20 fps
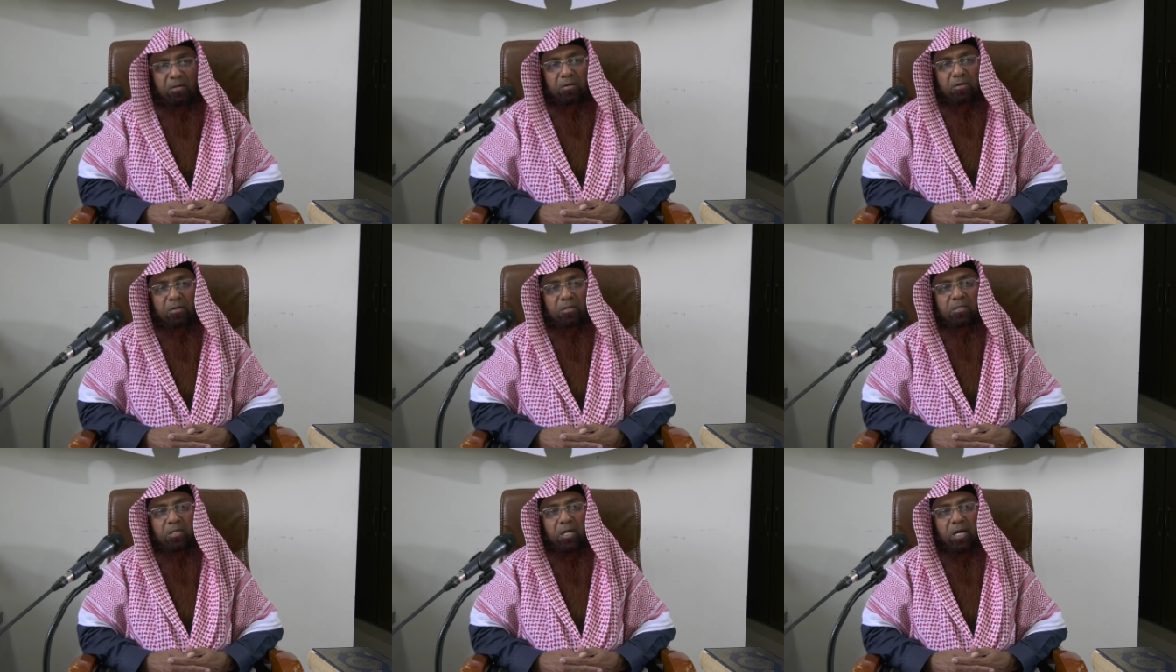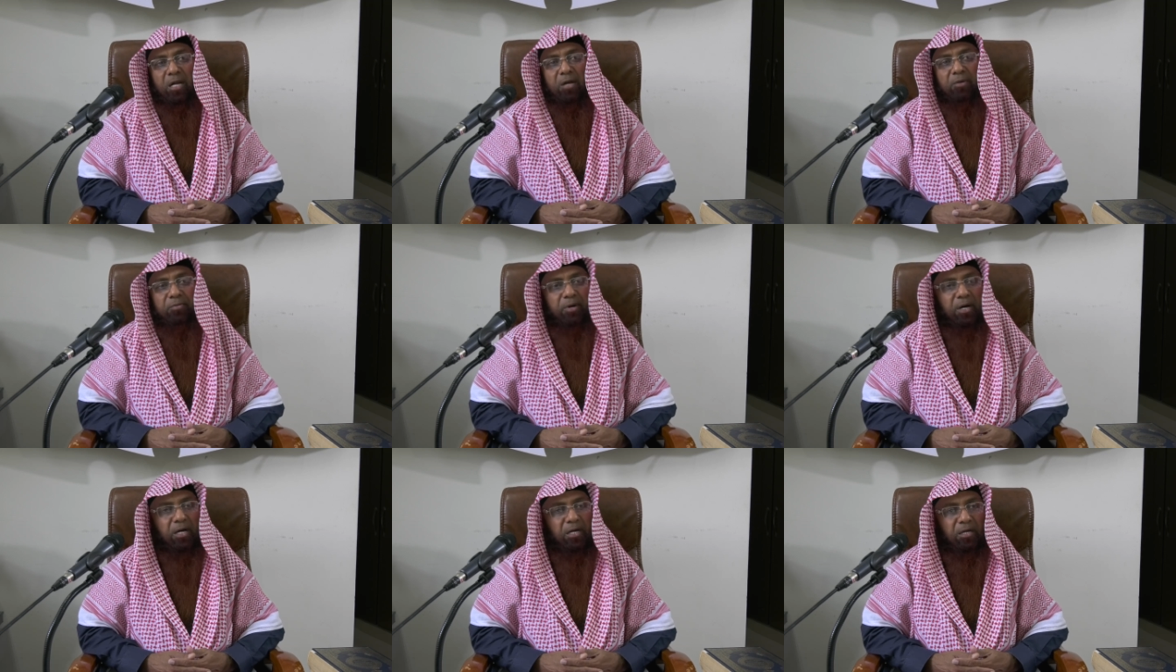और सारा
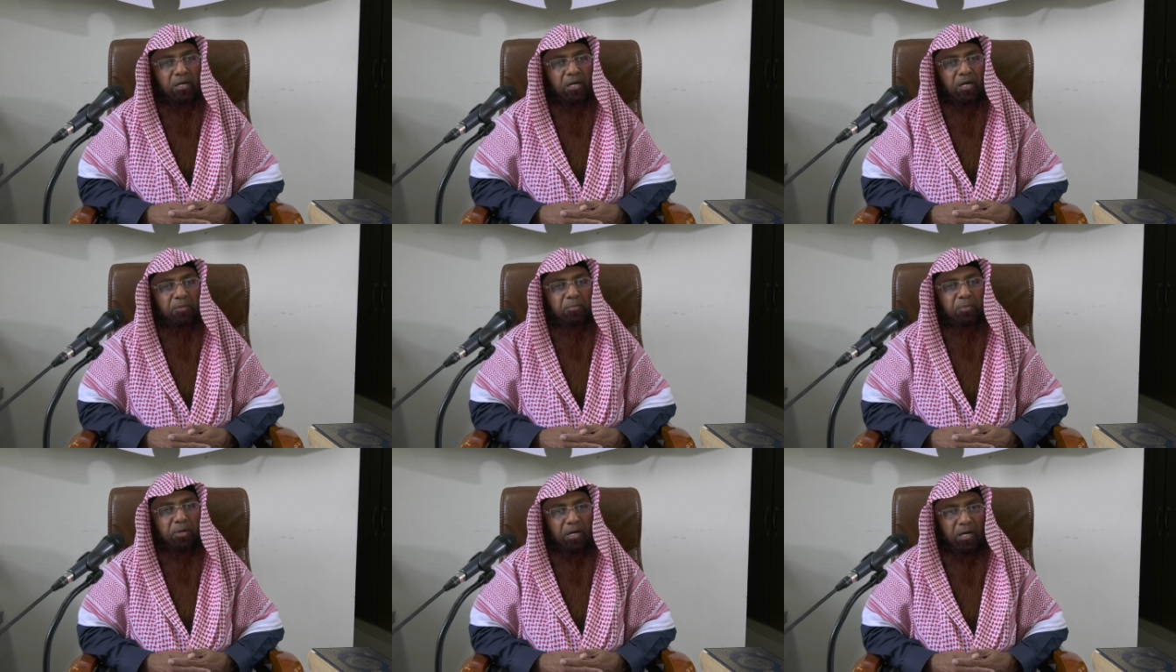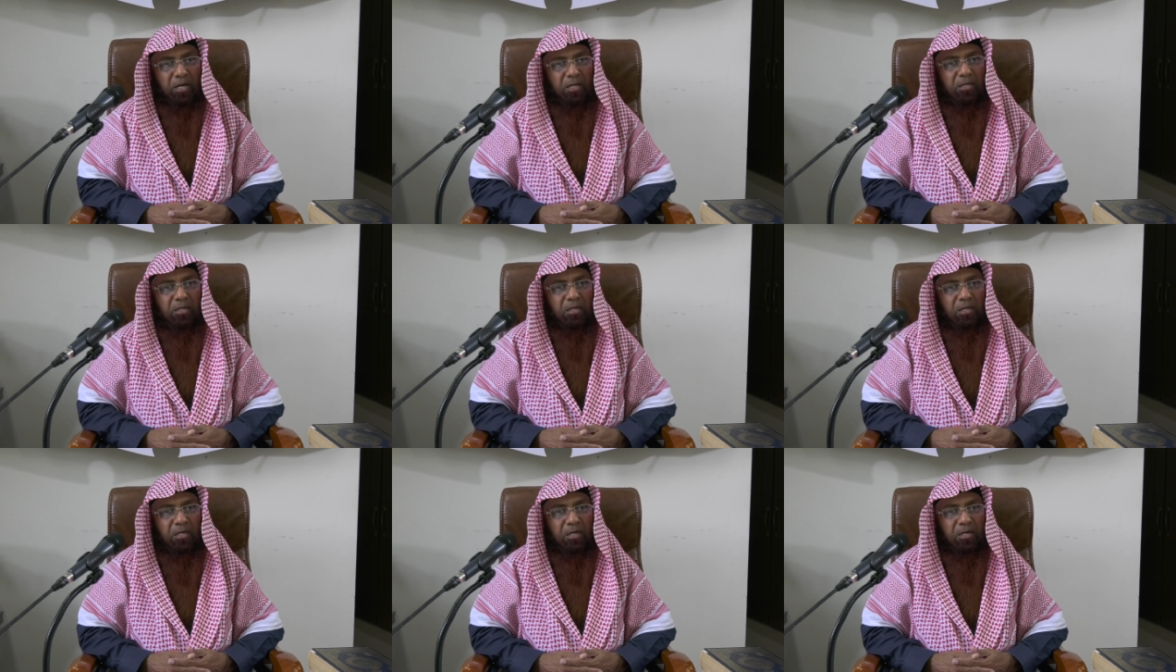वाक़ बयान
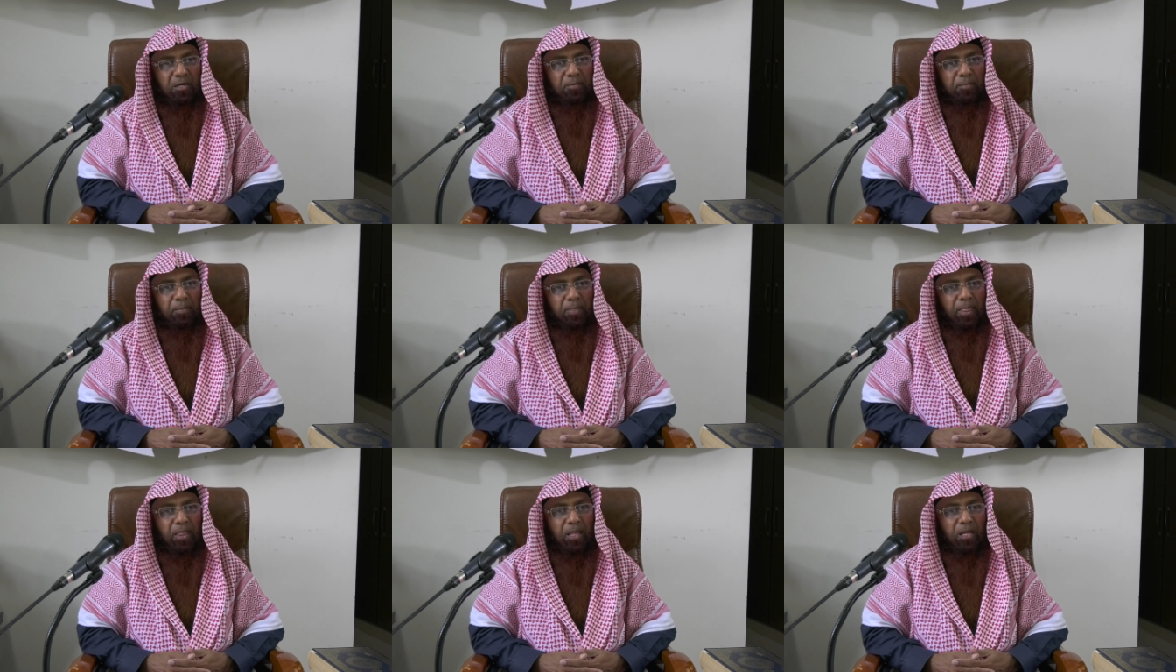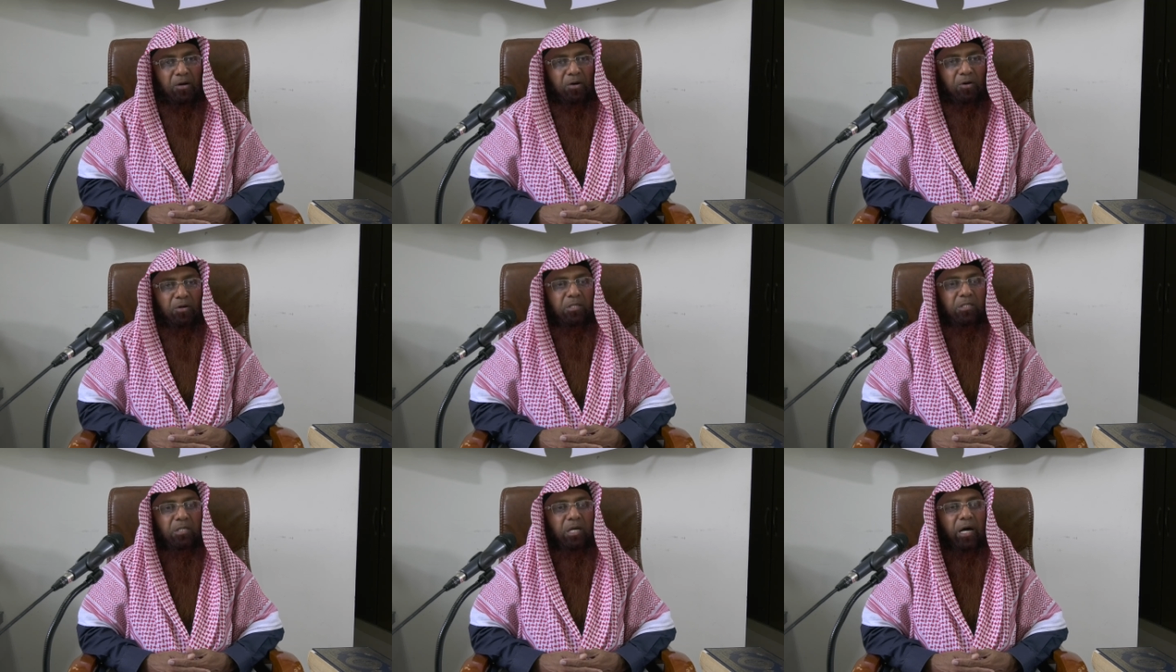किया
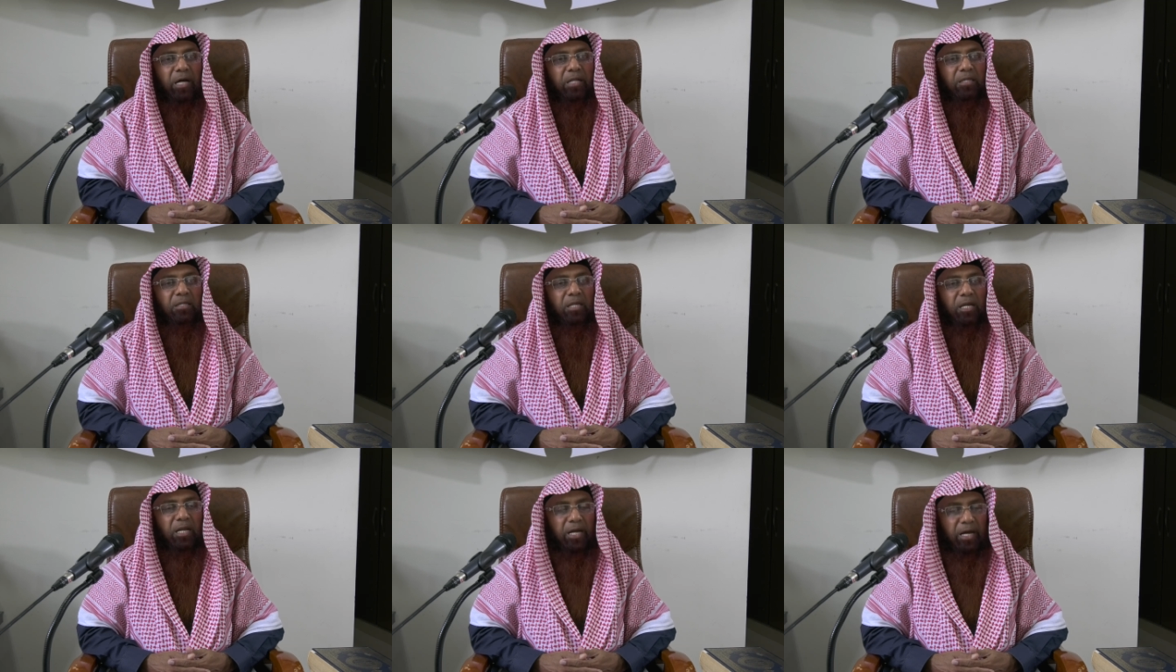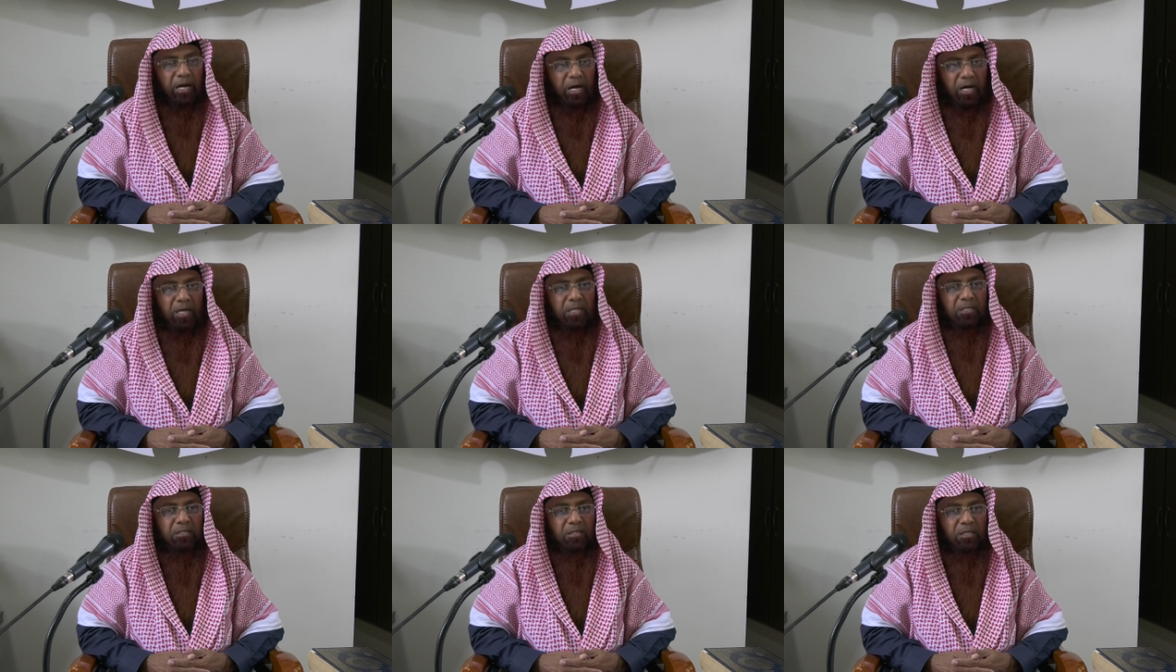और साथ
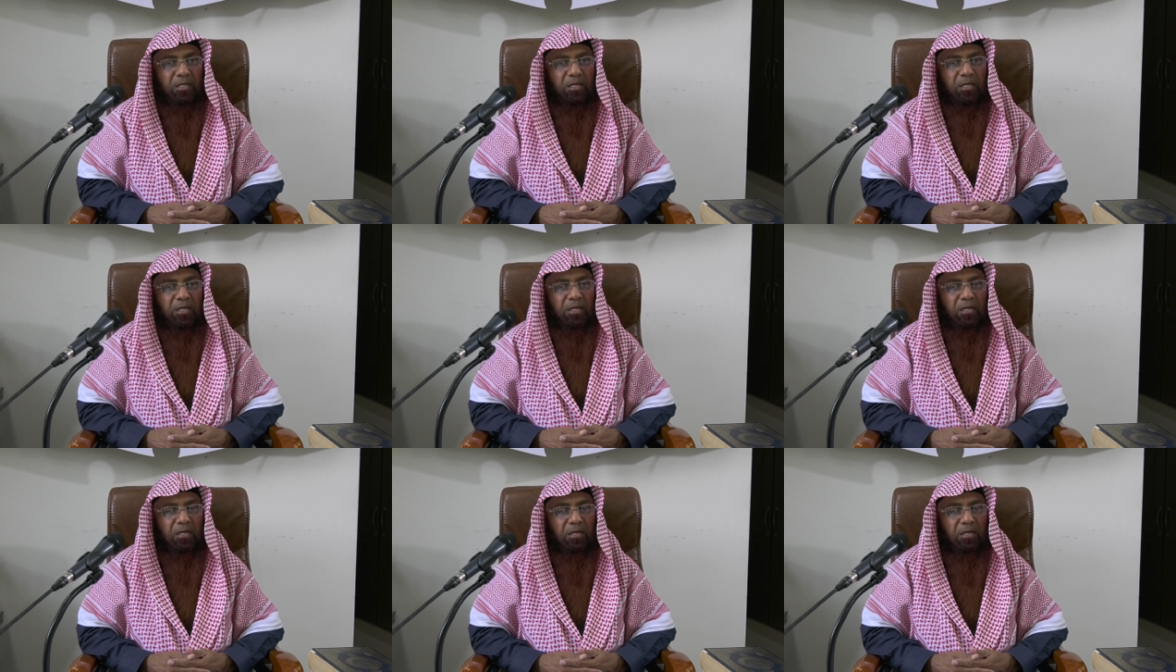दरख्वास्त की